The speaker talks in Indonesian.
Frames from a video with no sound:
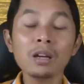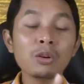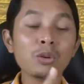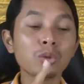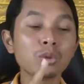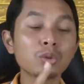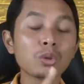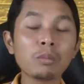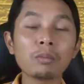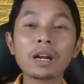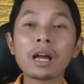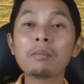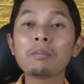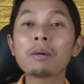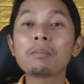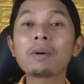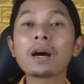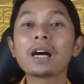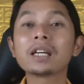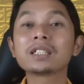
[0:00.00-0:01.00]
untuk menambah
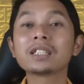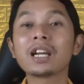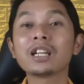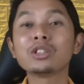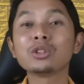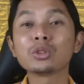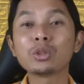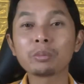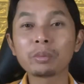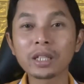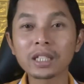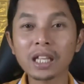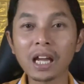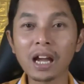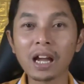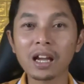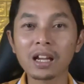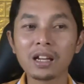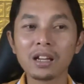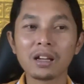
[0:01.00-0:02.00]
penghasilan YouTube
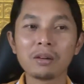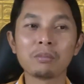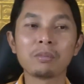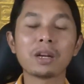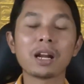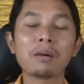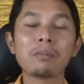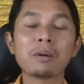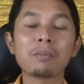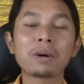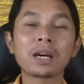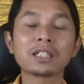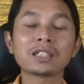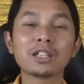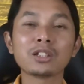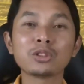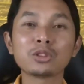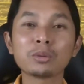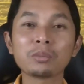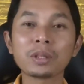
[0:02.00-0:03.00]
kita menambah penghasilan
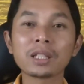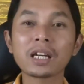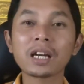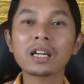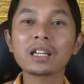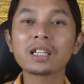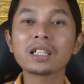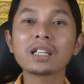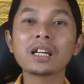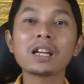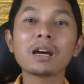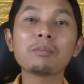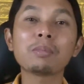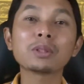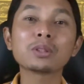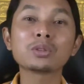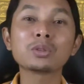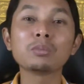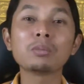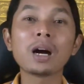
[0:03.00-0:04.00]
YouTube kita kan kita
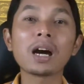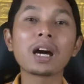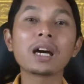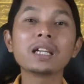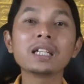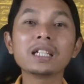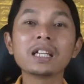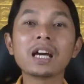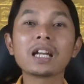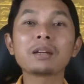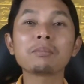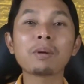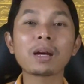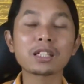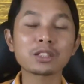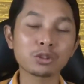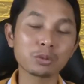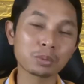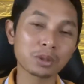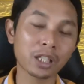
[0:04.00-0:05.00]
dapat sumbangan nih dari para
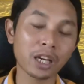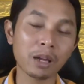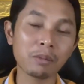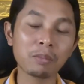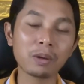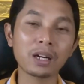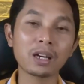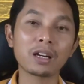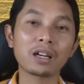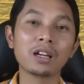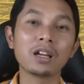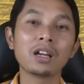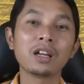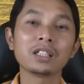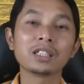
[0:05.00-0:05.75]
subscriber.